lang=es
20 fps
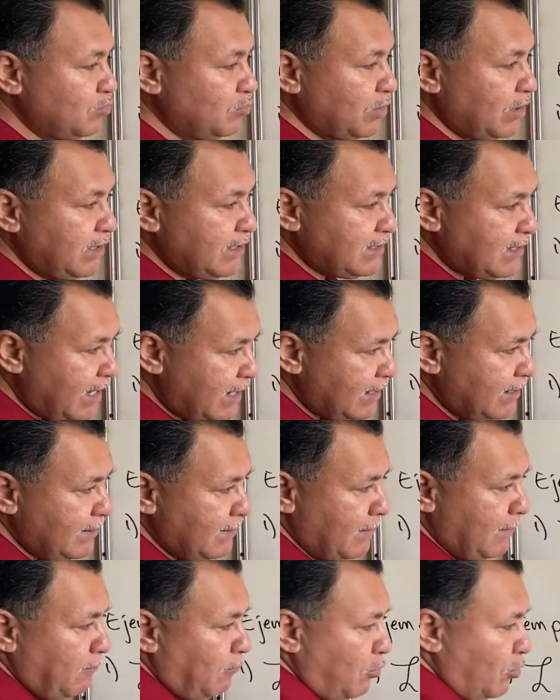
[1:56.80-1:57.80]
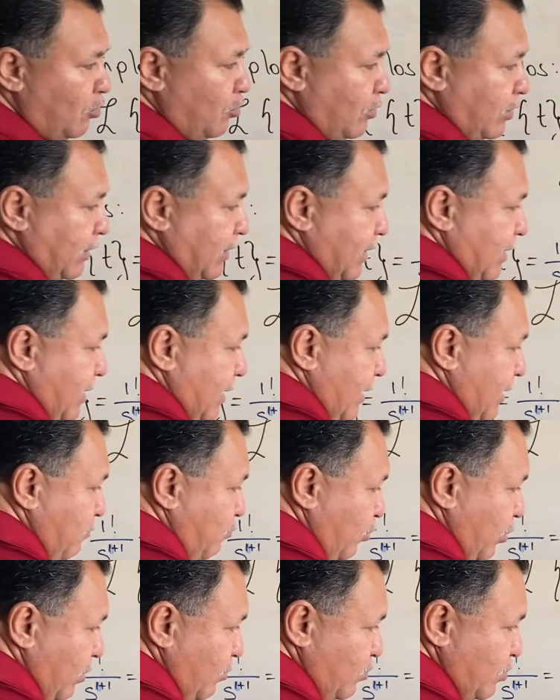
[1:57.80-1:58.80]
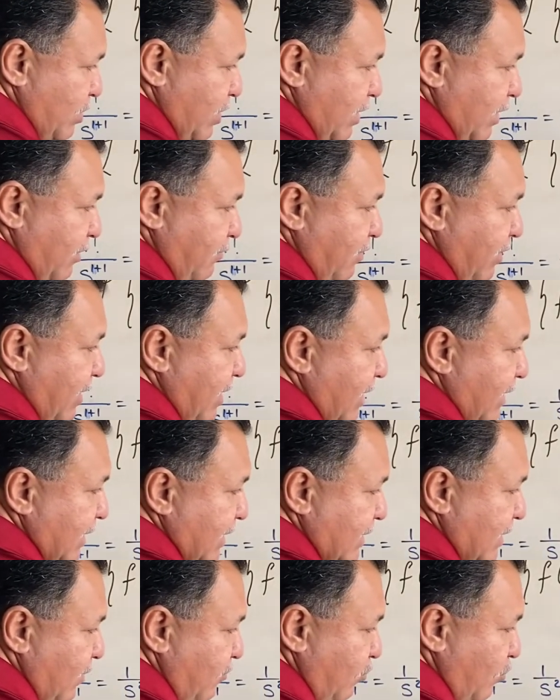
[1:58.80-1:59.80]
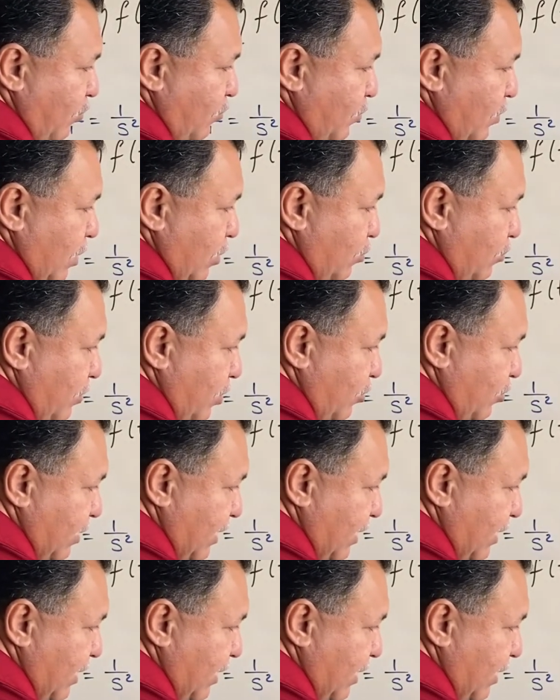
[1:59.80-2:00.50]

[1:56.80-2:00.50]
utilizar, por lo que podemos identificar que es la fórmula número